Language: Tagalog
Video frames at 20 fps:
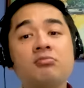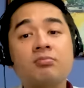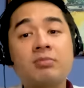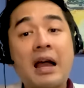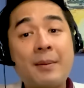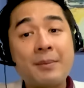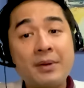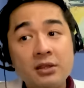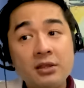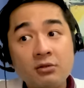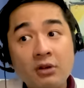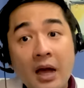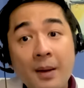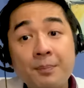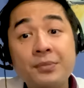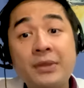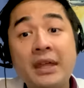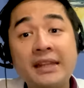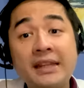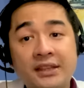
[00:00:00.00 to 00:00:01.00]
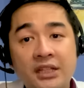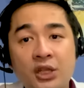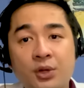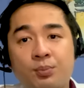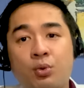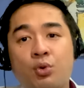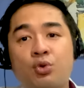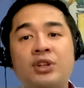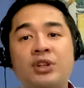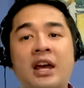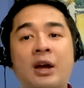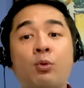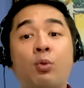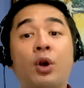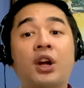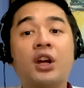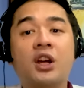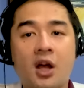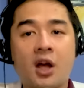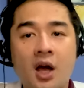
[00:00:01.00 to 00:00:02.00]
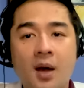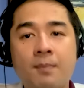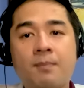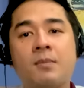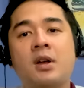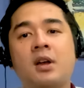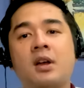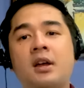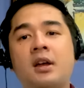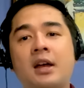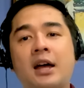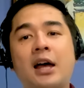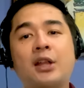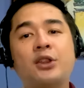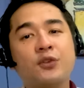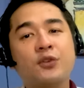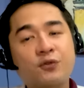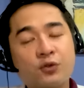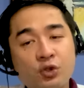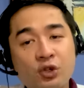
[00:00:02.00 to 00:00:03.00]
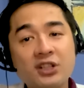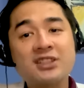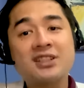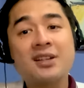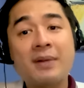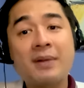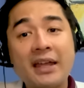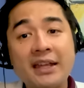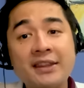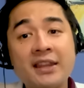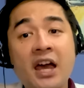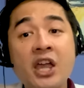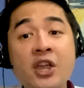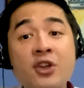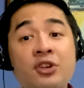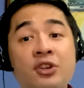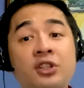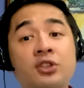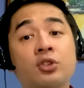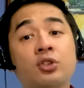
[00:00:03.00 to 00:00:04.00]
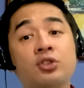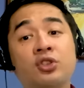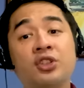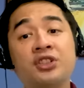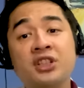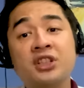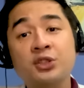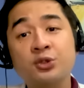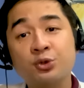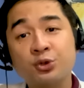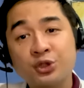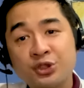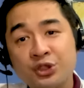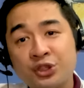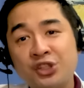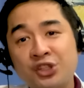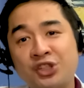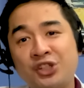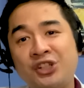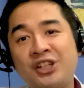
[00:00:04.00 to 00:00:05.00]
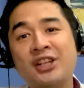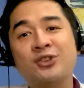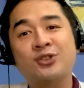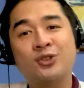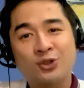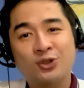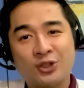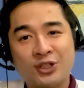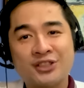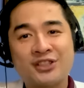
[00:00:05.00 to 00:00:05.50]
kami yung updated po na work up at of course, na makita kayo ng doktor sa neurosurgery at doktor